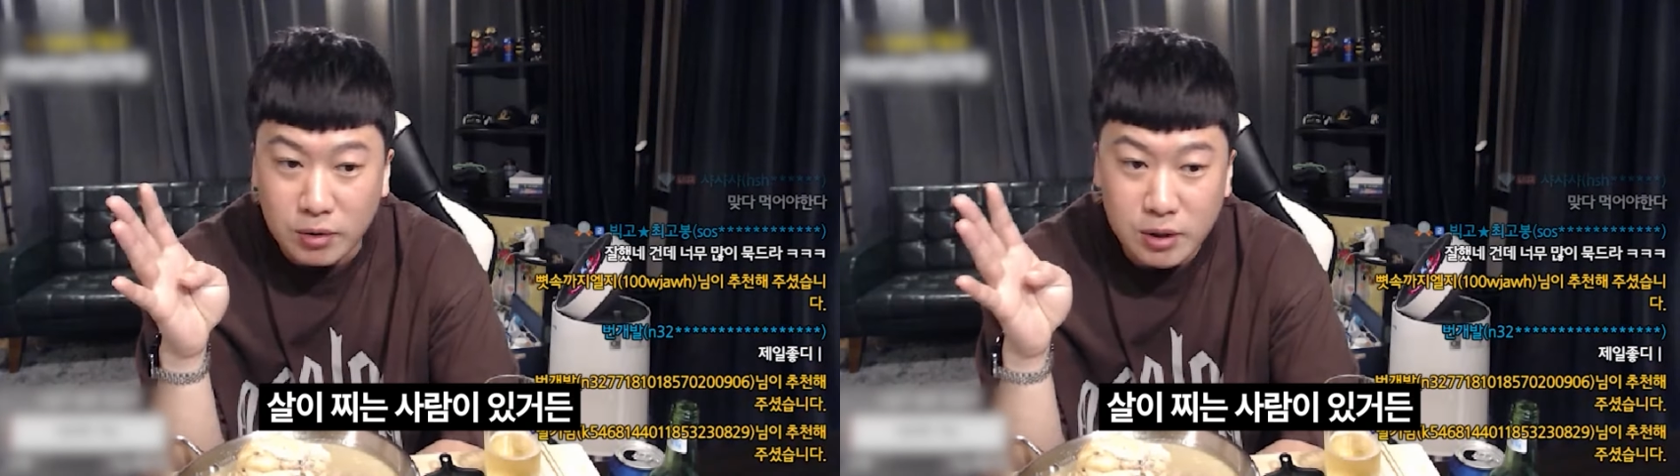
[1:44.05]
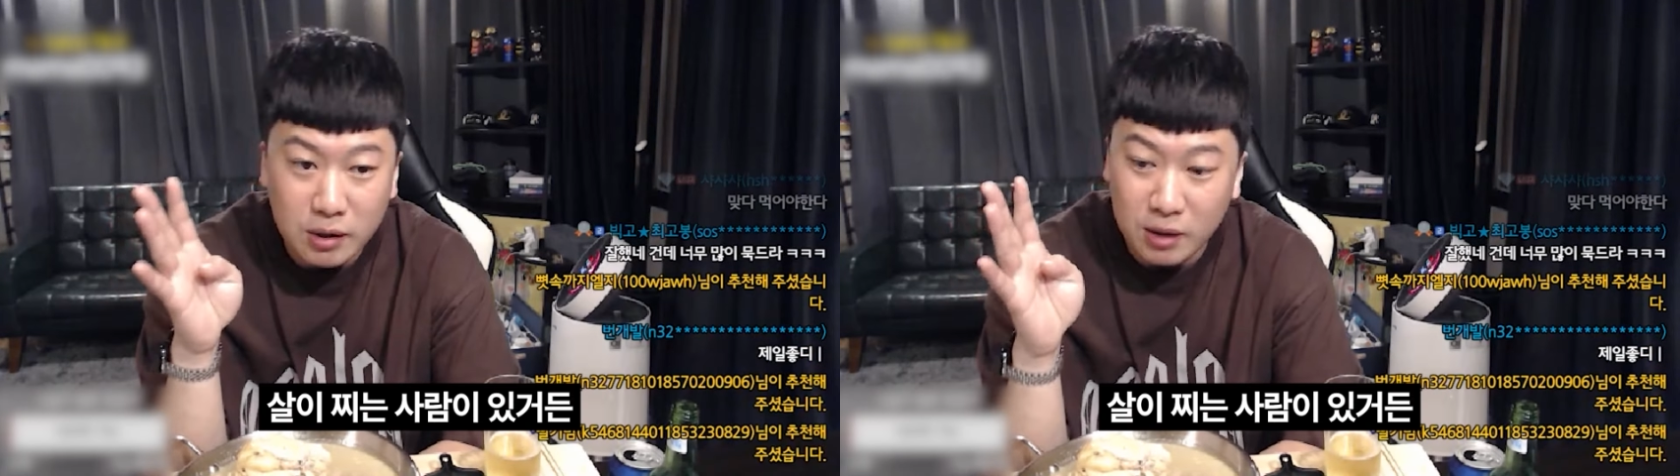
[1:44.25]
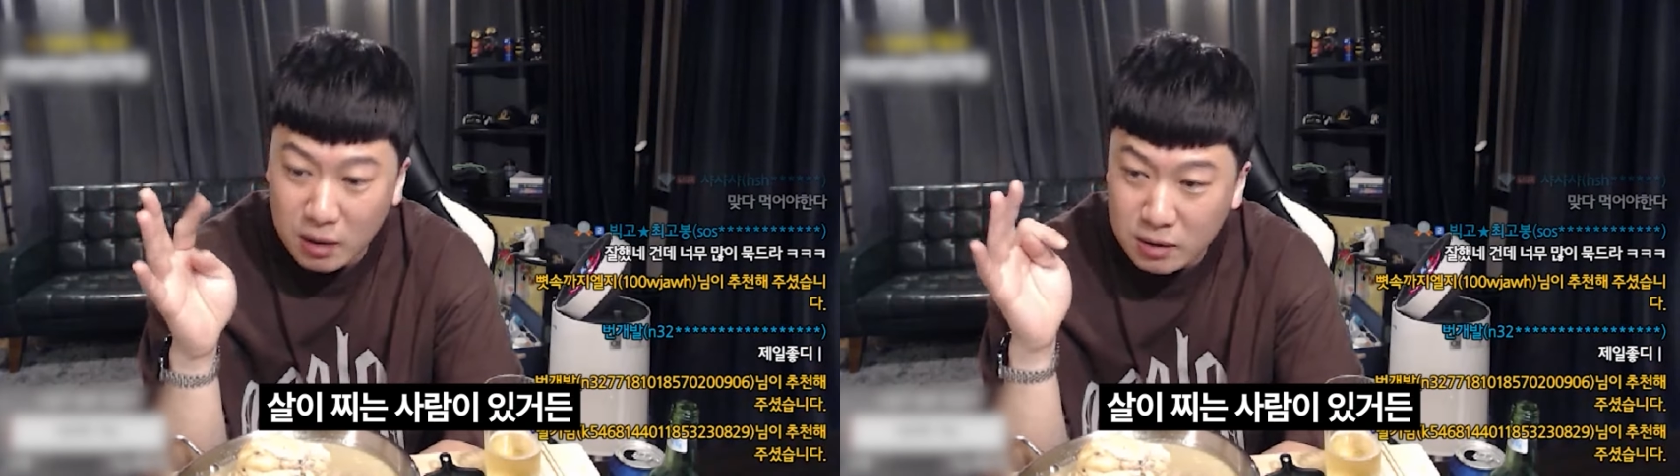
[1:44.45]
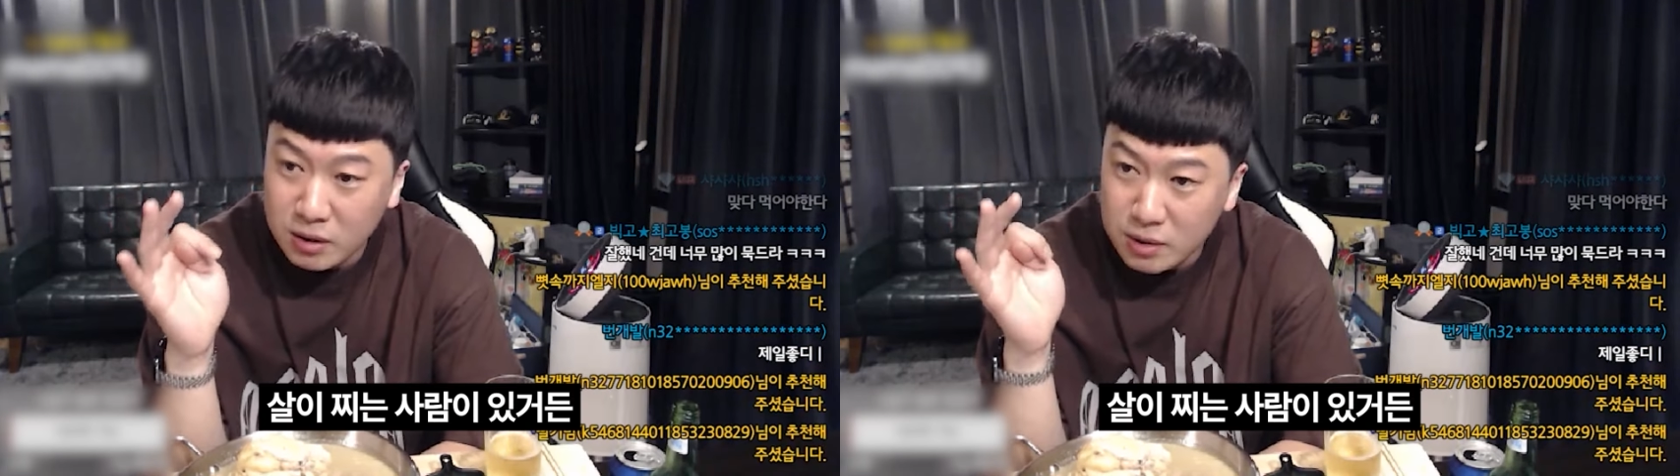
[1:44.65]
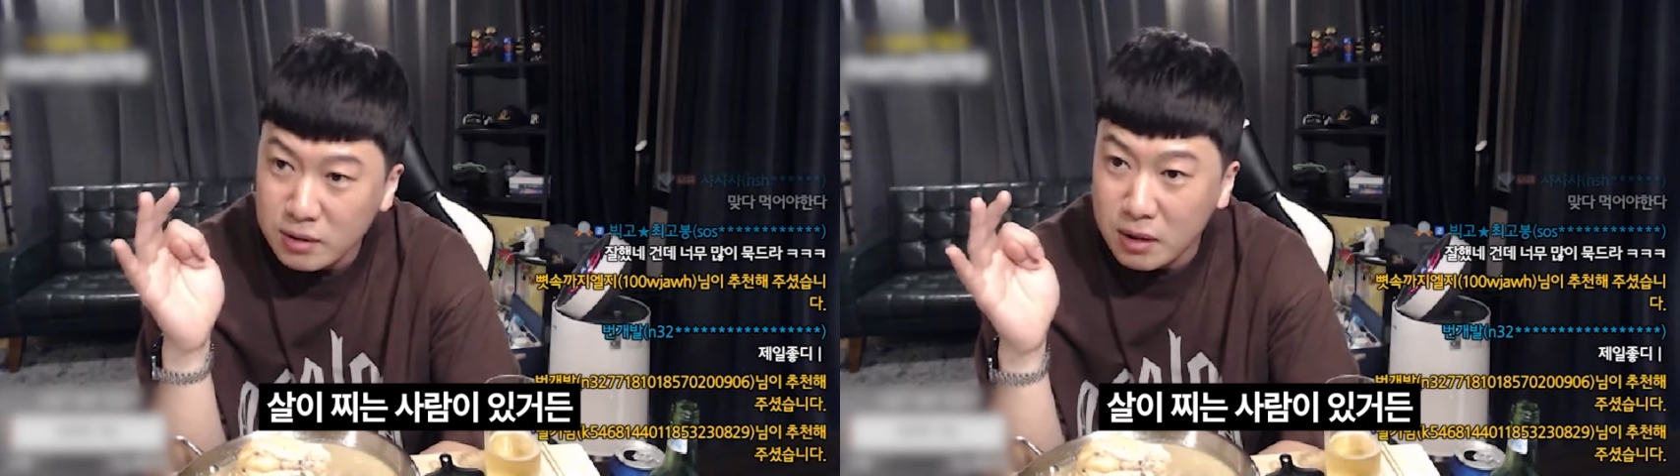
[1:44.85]
살이 따는
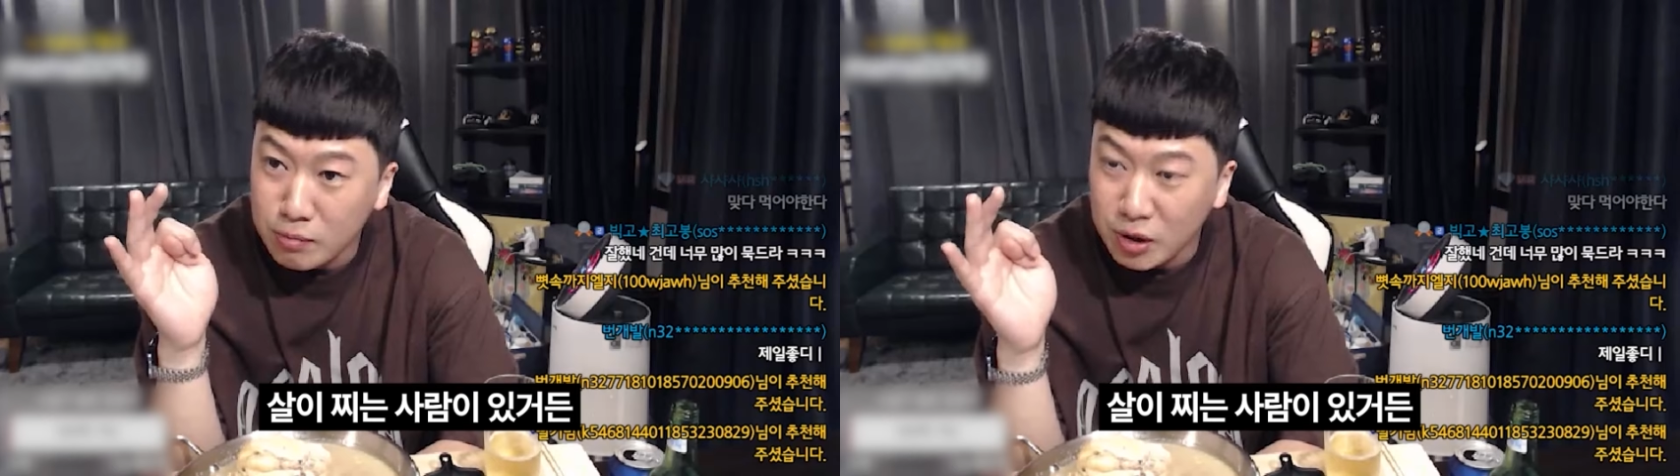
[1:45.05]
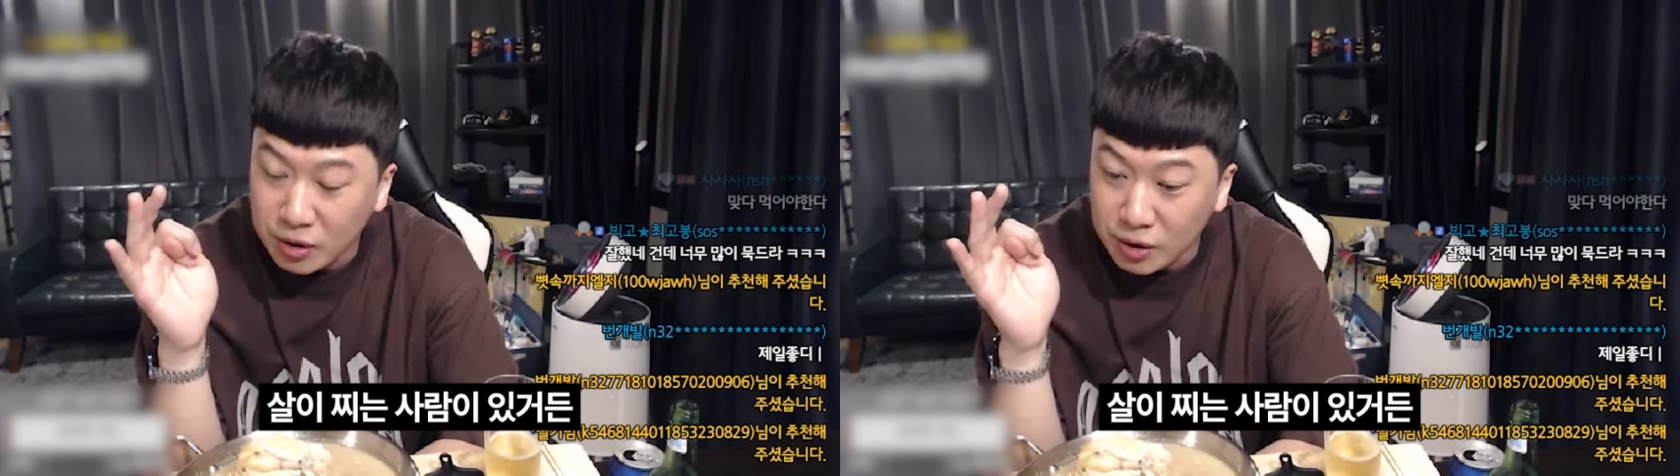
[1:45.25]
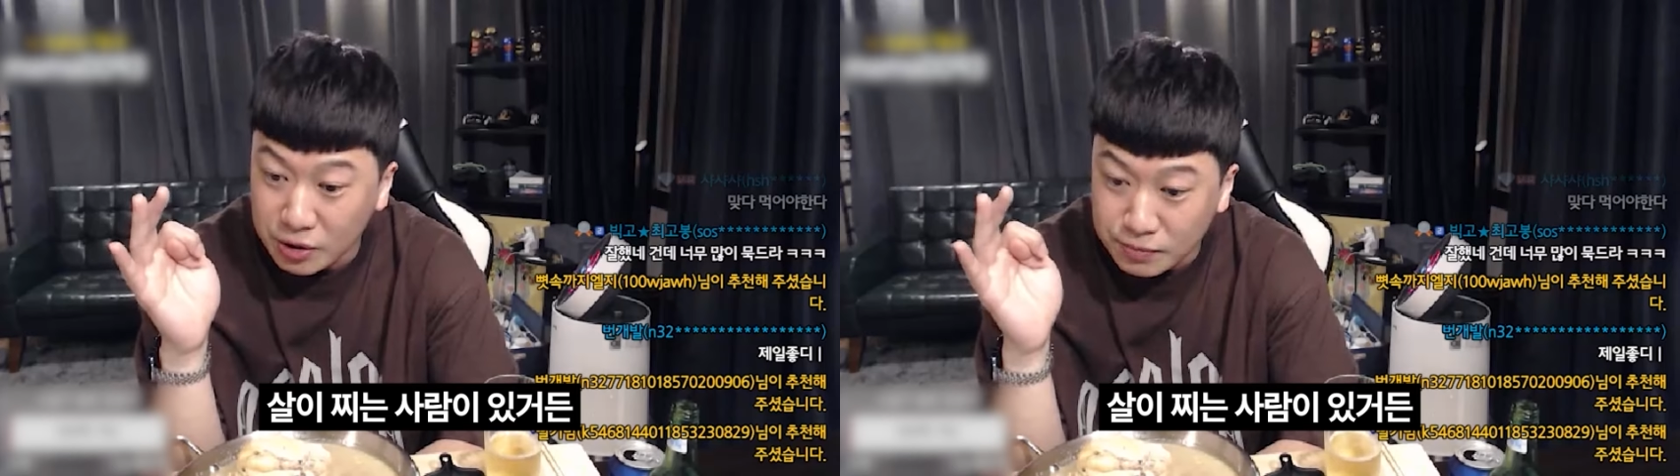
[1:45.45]
찌는 사람이 있거든.